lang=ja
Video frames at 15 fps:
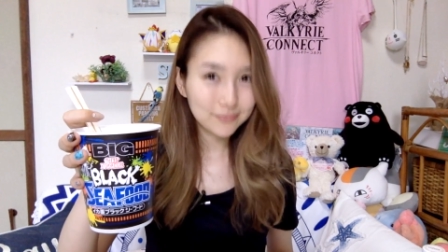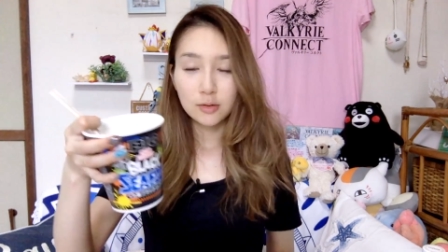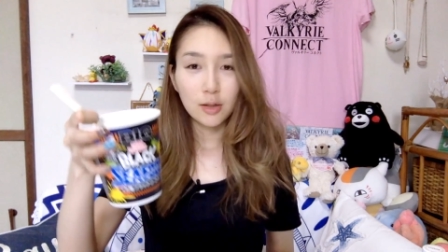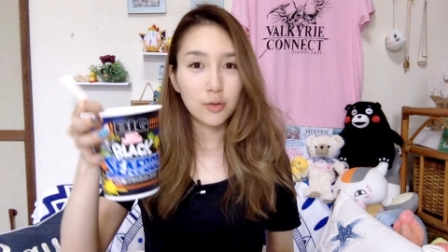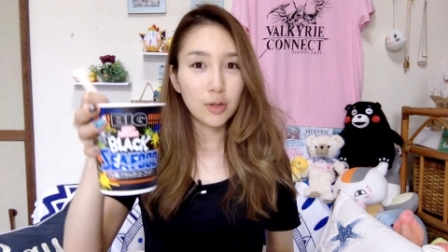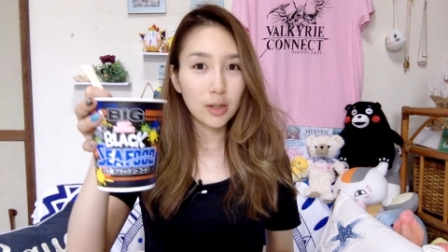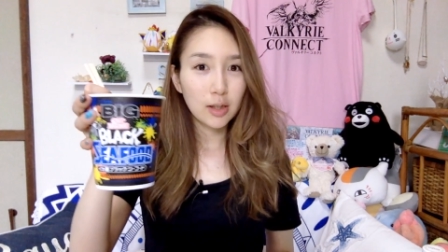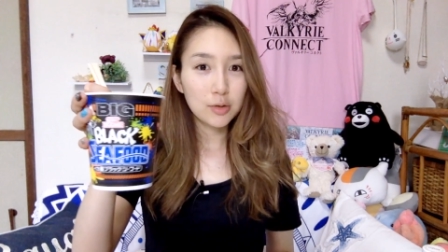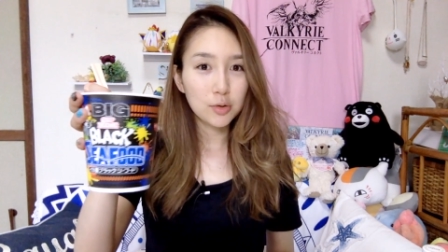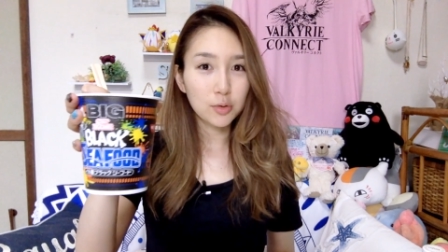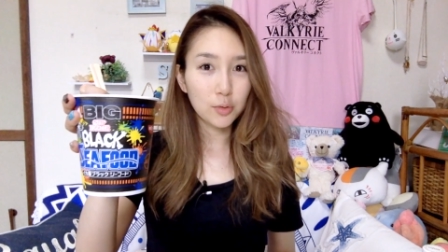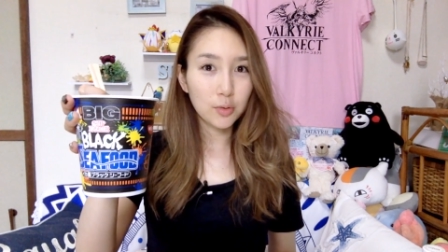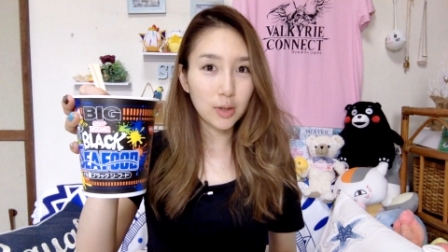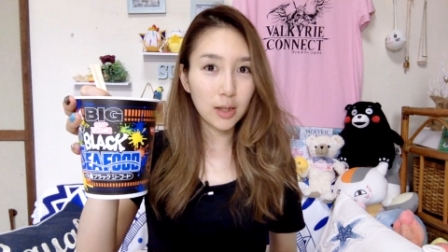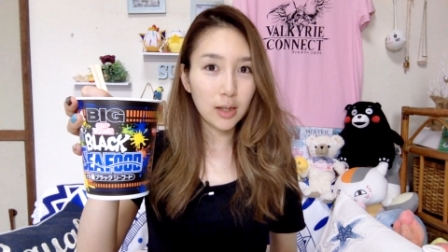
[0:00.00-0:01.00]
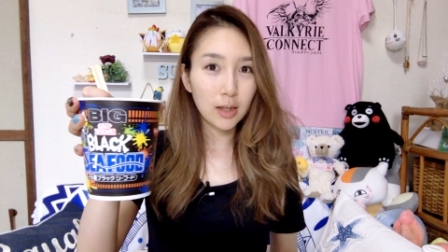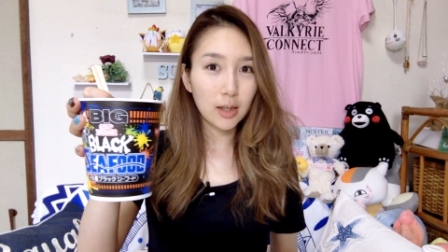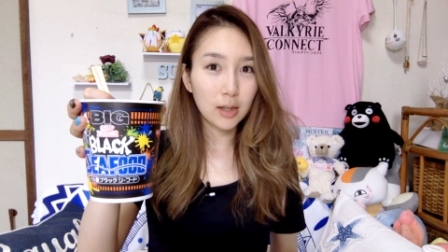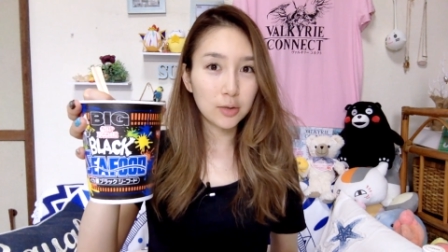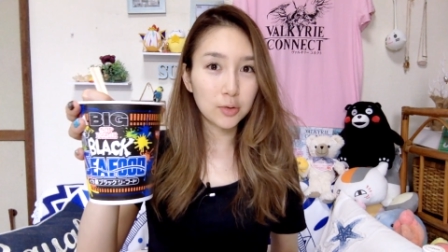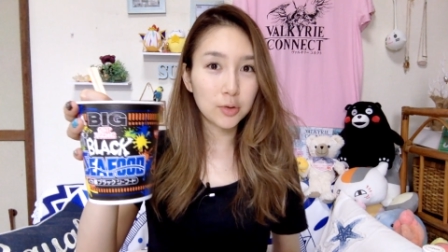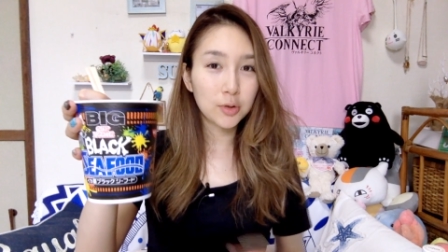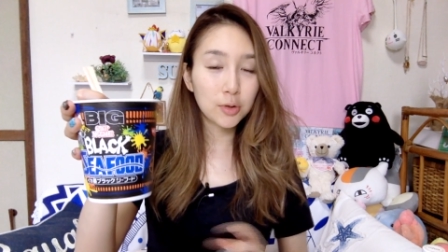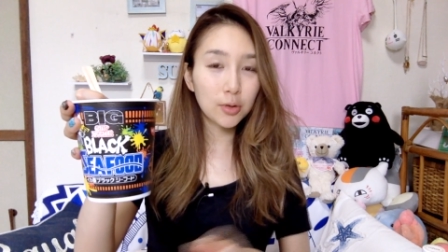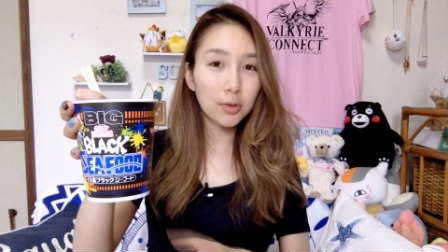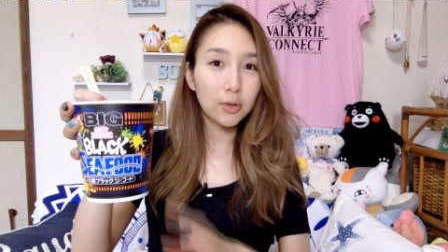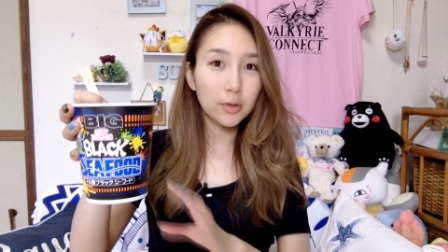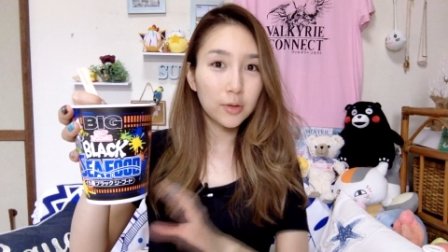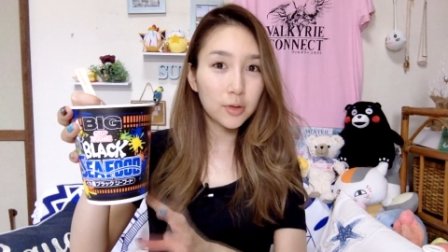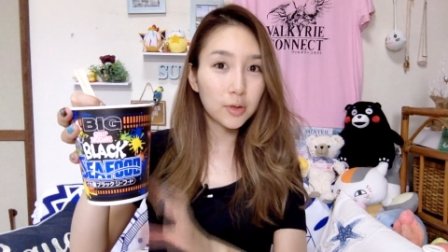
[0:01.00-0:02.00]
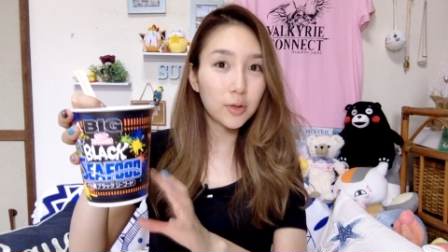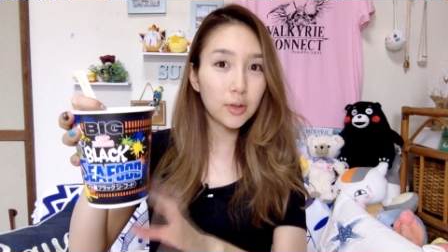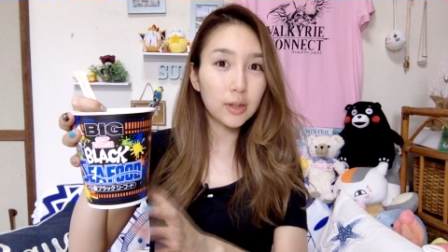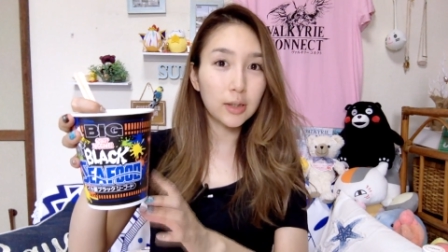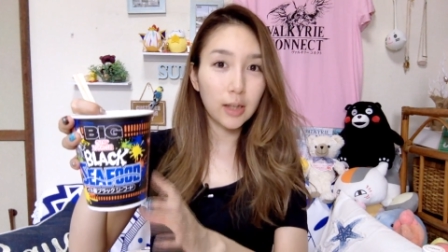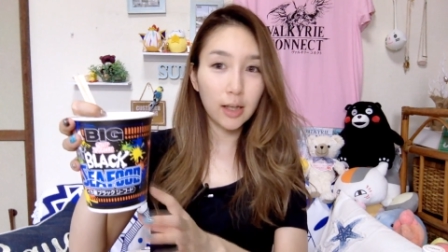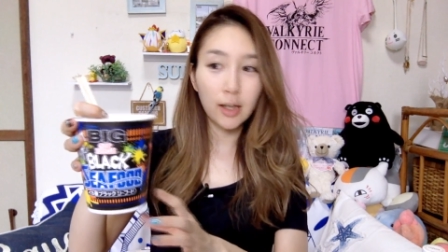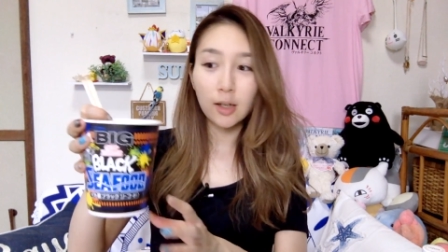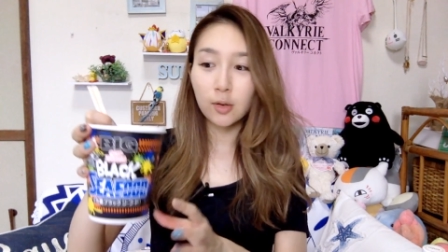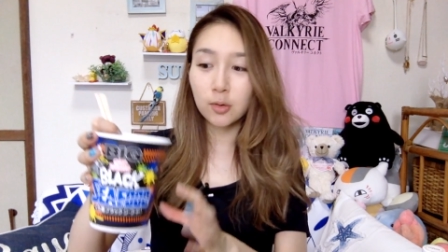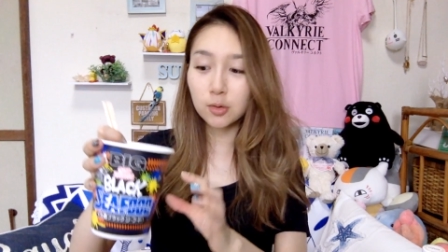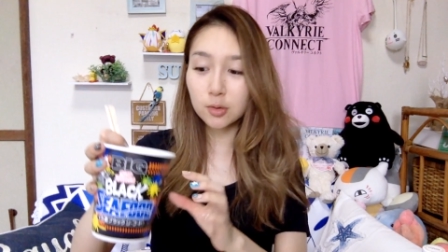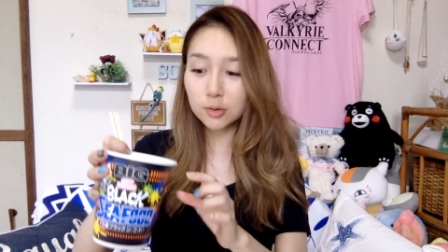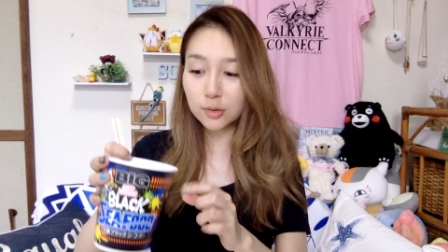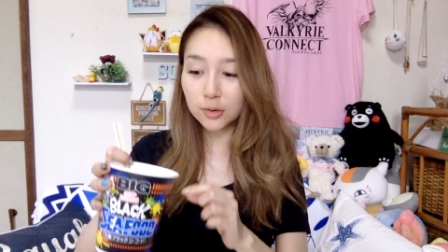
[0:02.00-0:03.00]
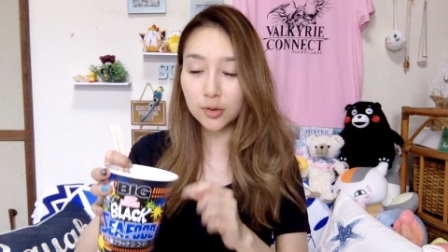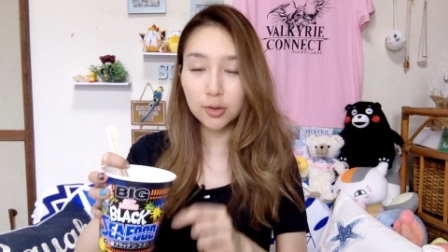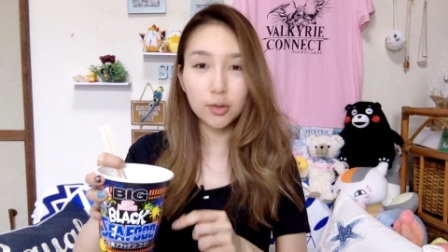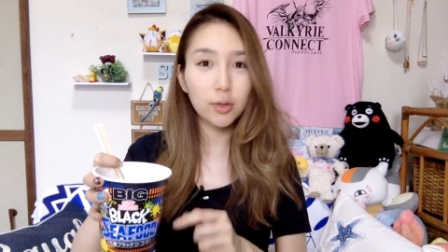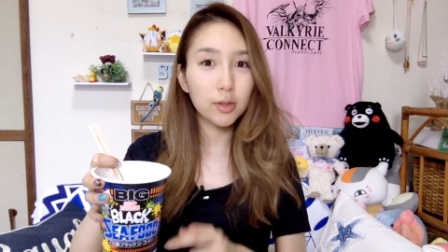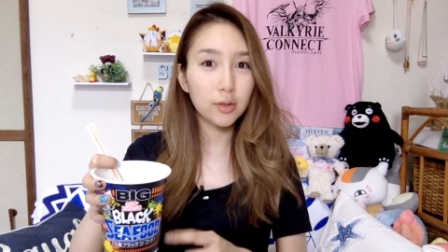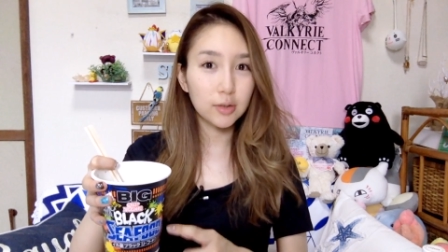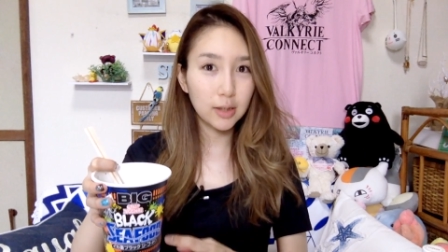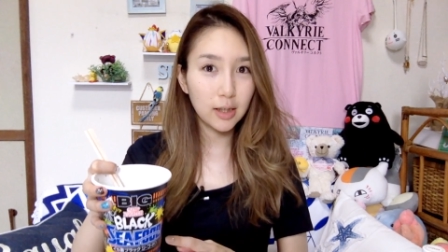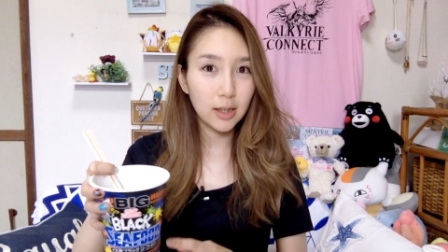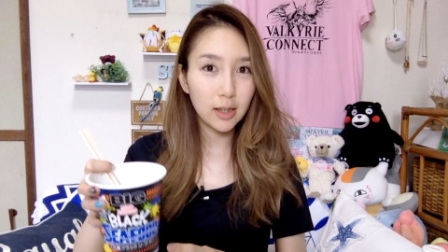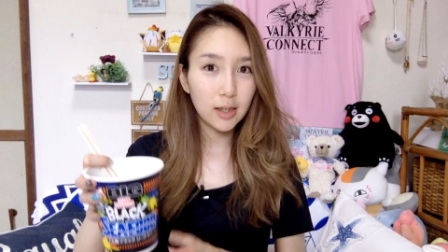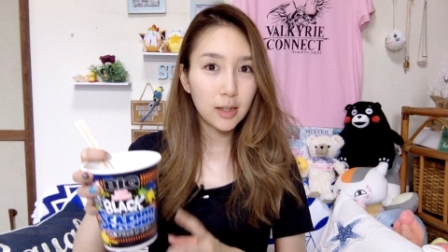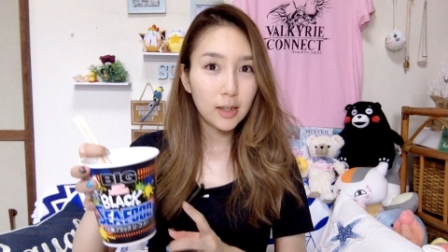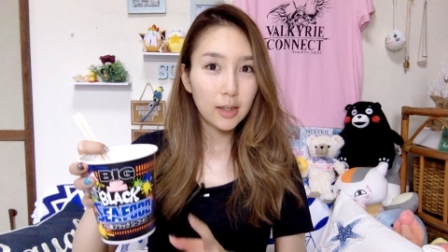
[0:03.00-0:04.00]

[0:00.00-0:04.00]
なのでね、ちょっとこれ、あの、黒、黒いね、ほんと黒いので、